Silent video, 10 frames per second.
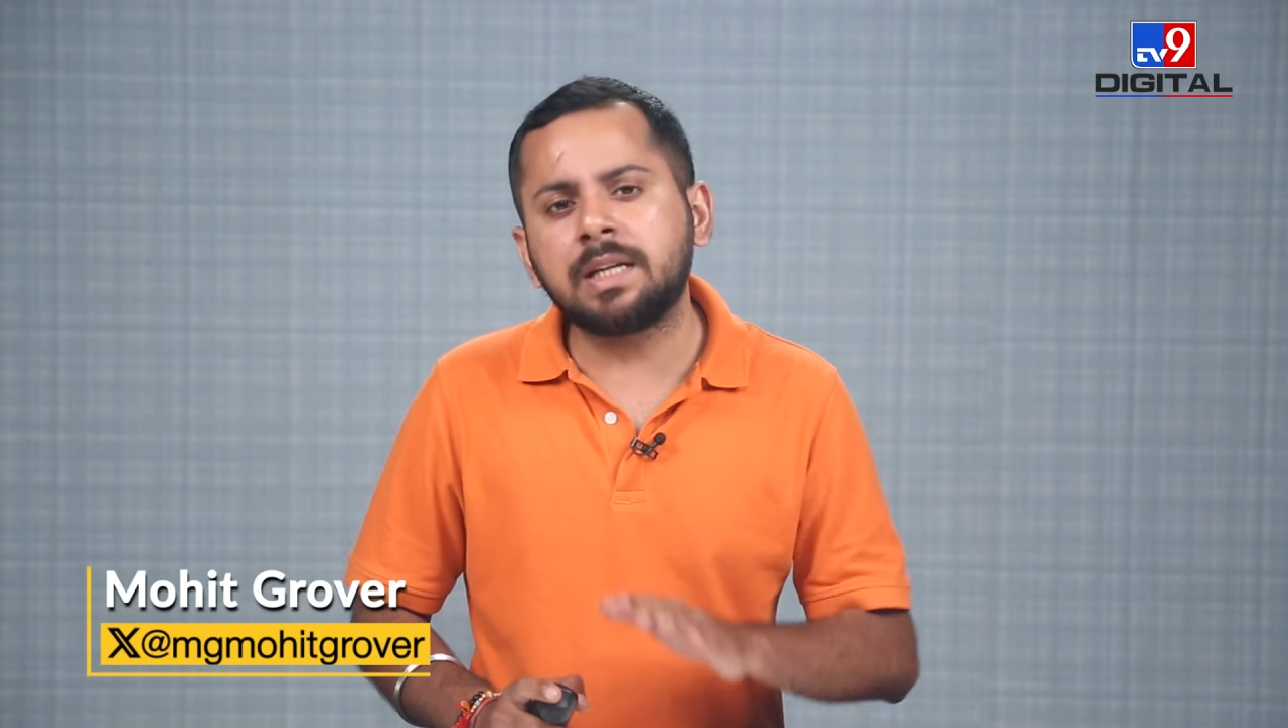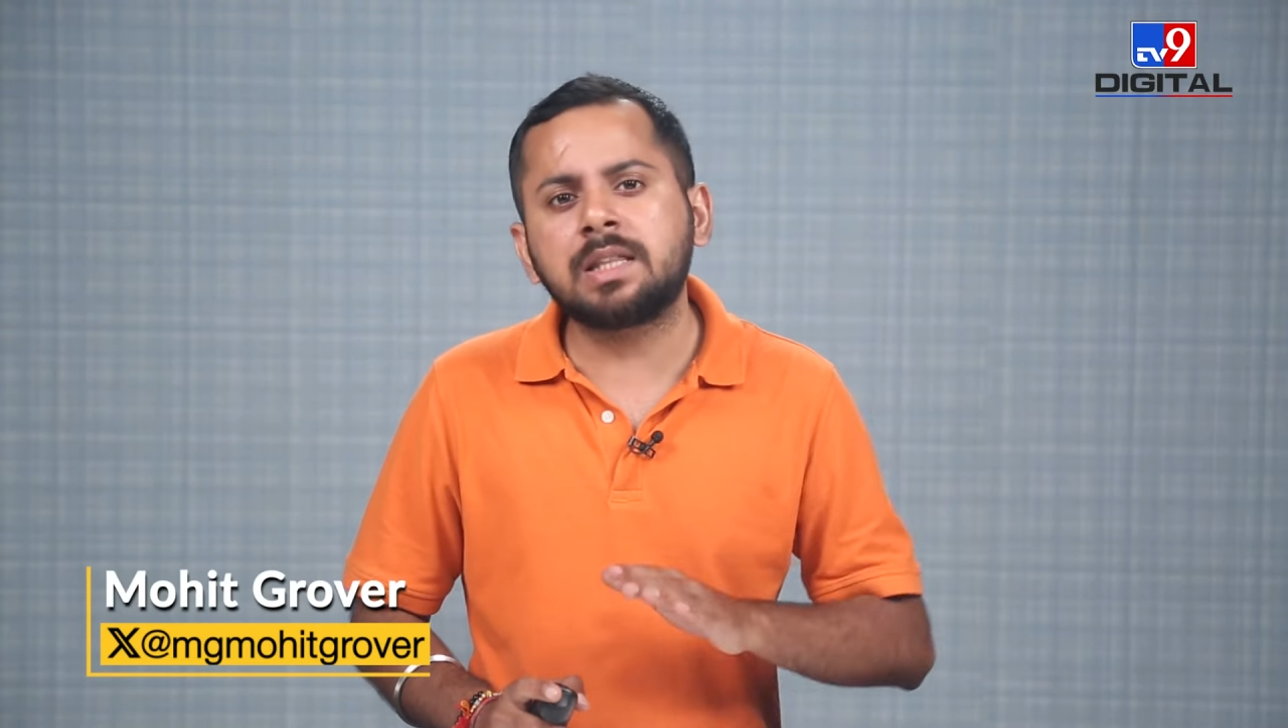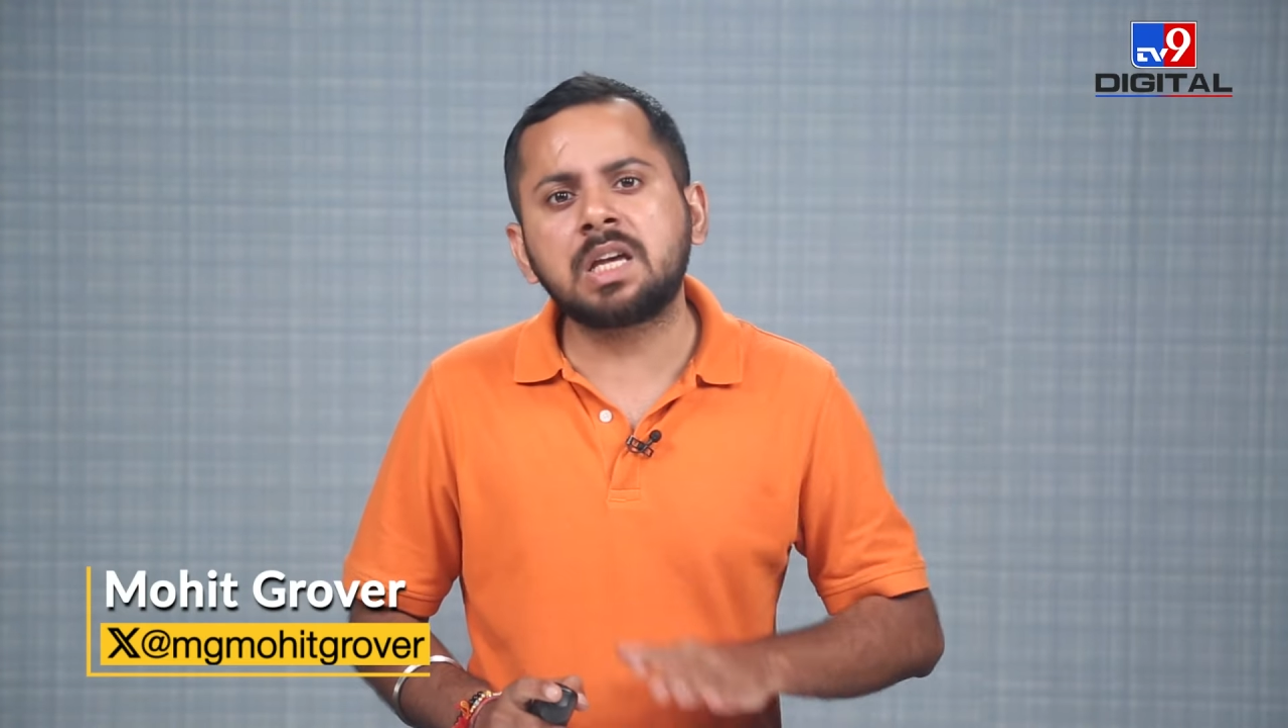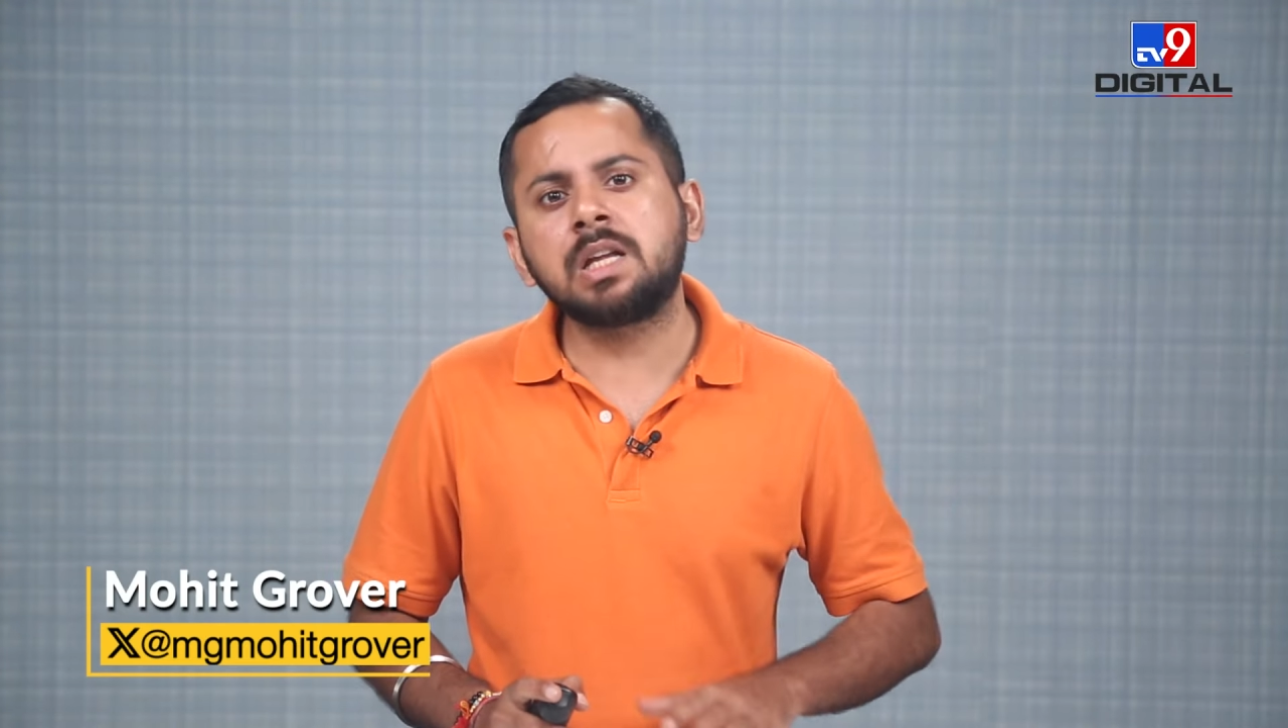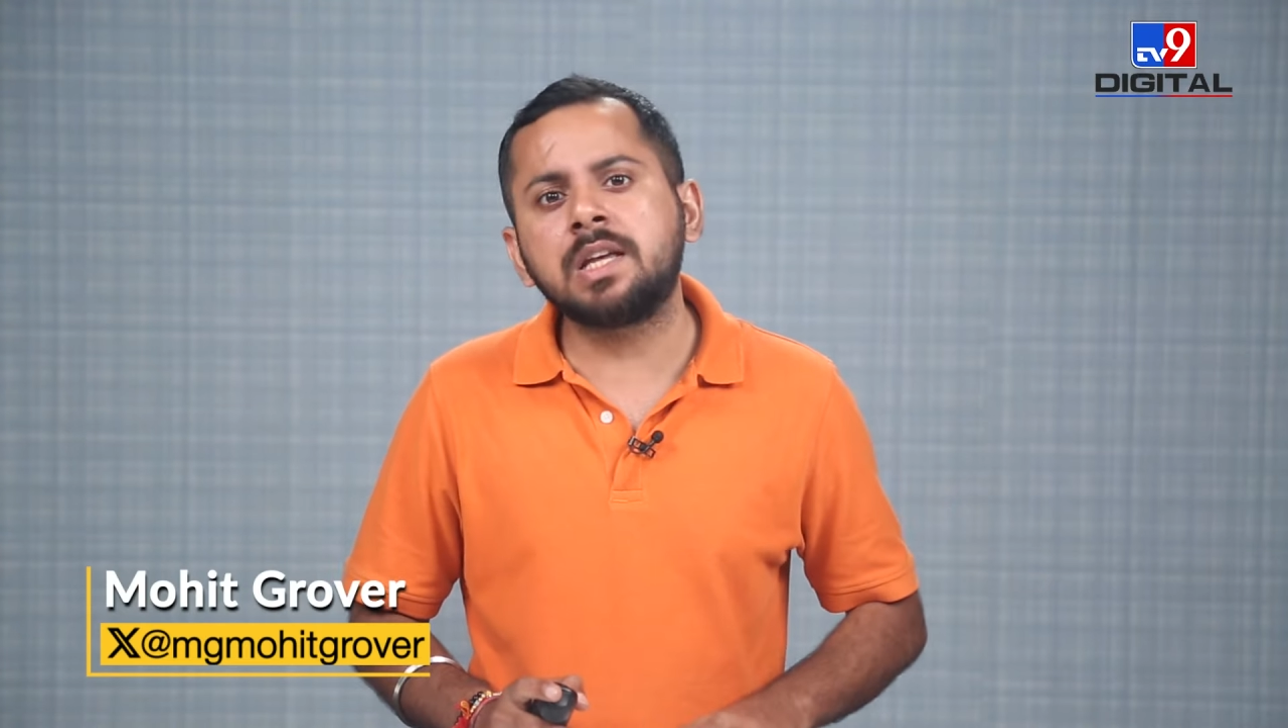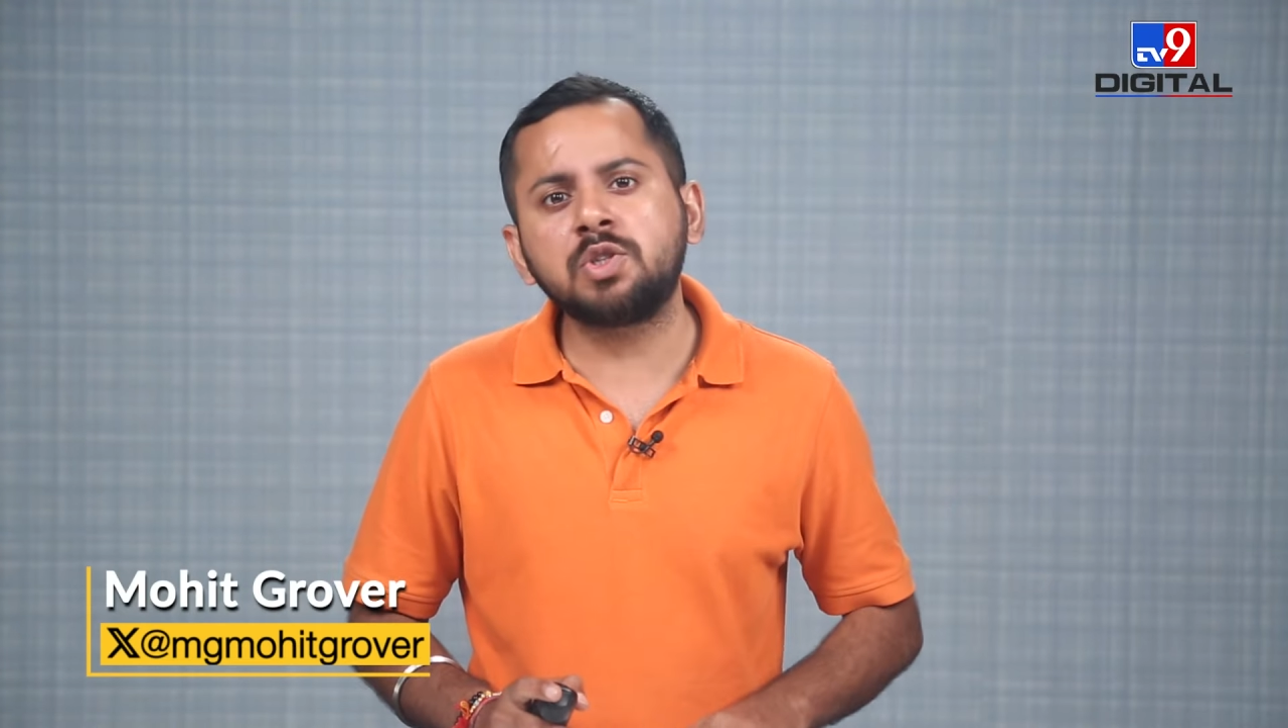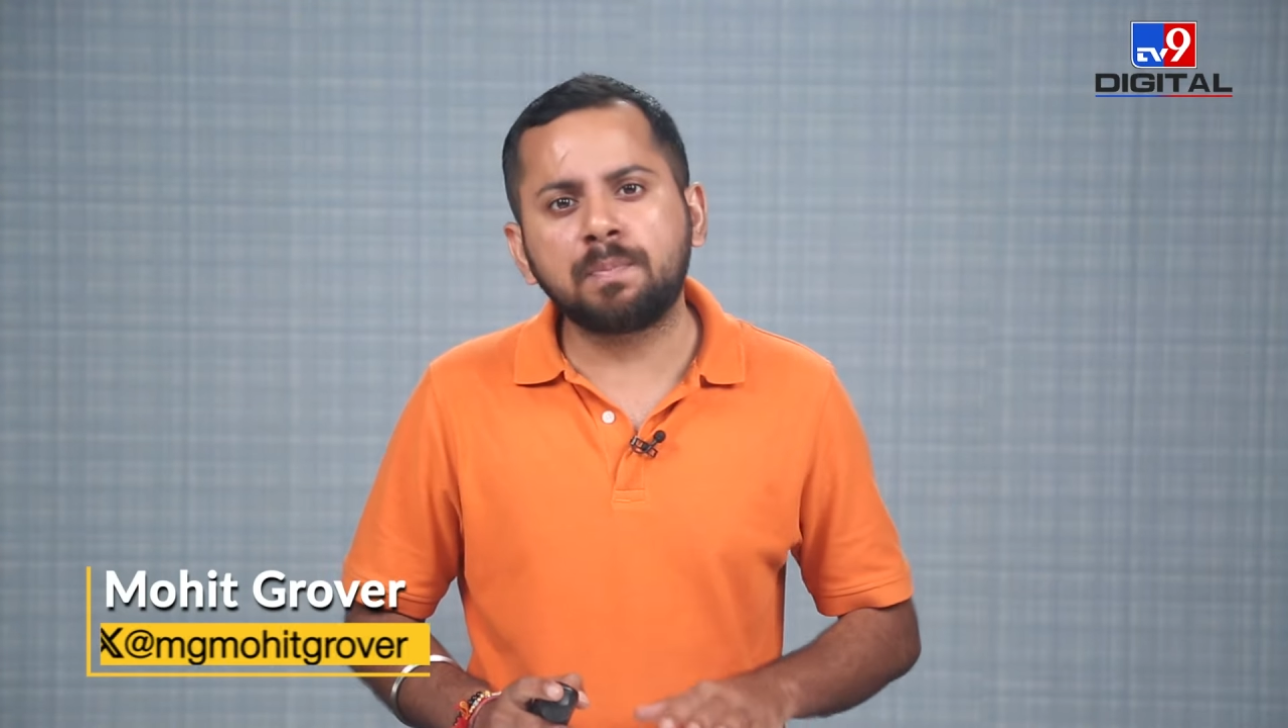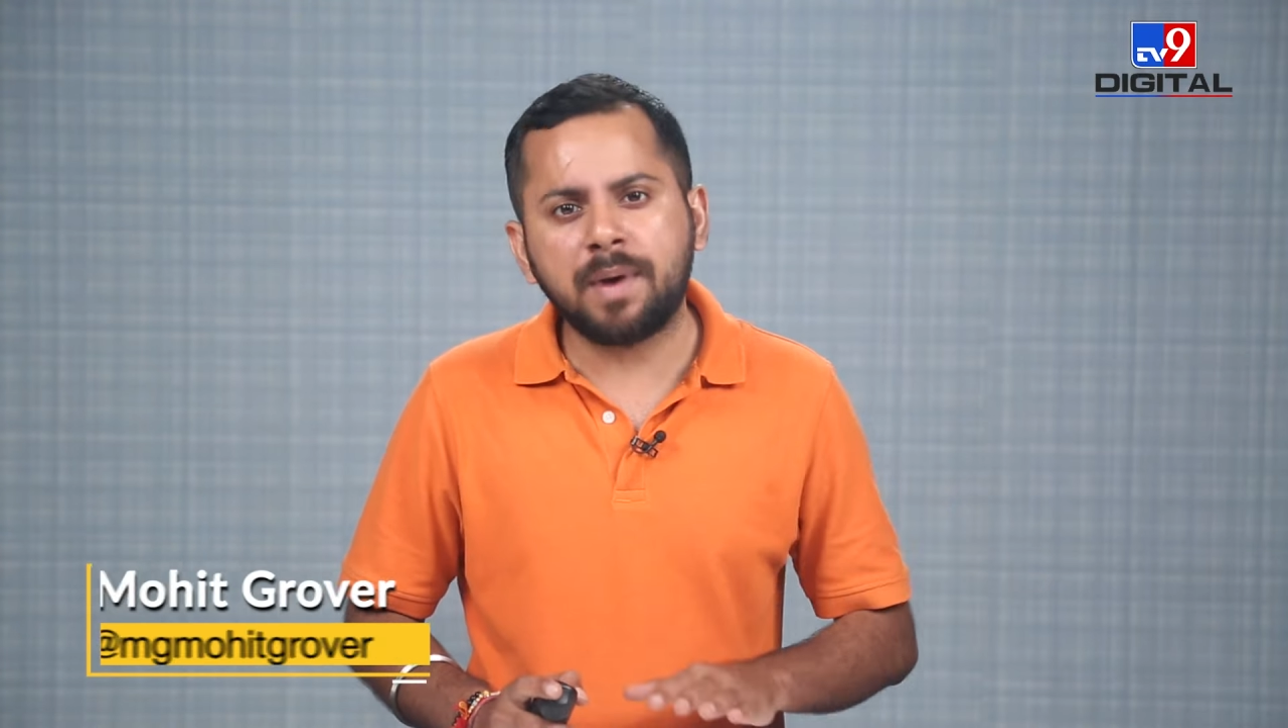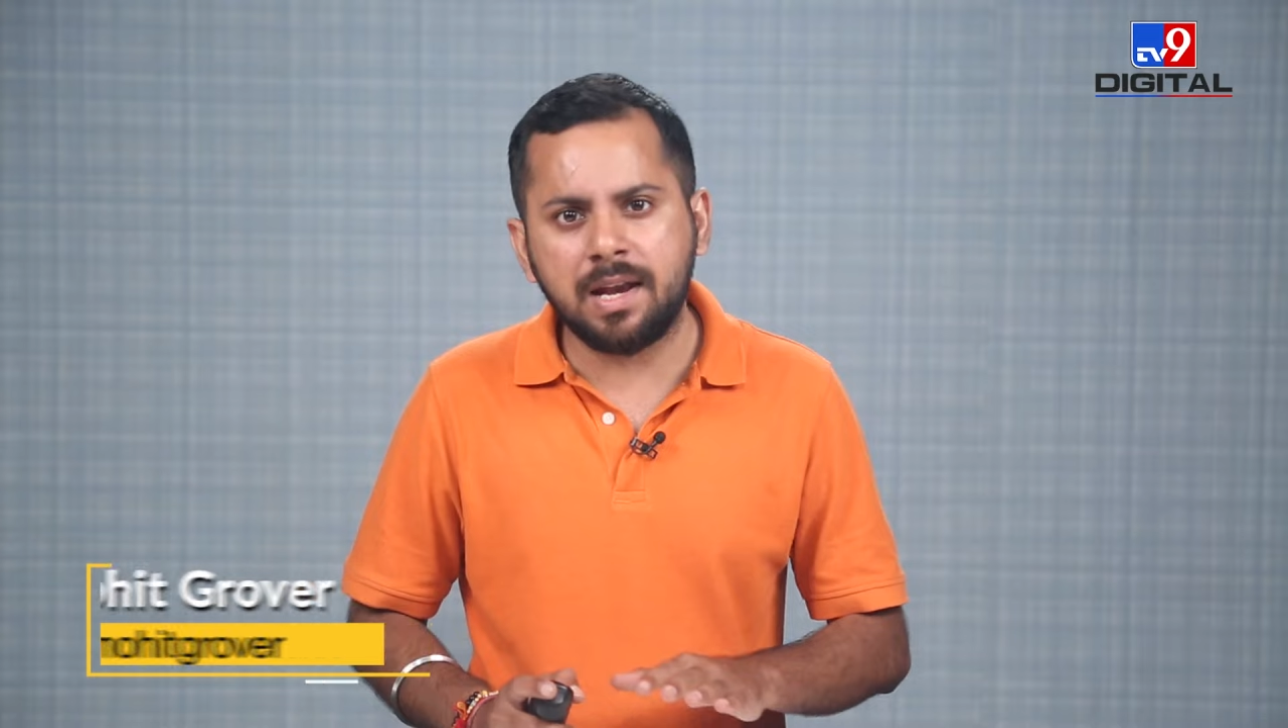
नेता के लिए जो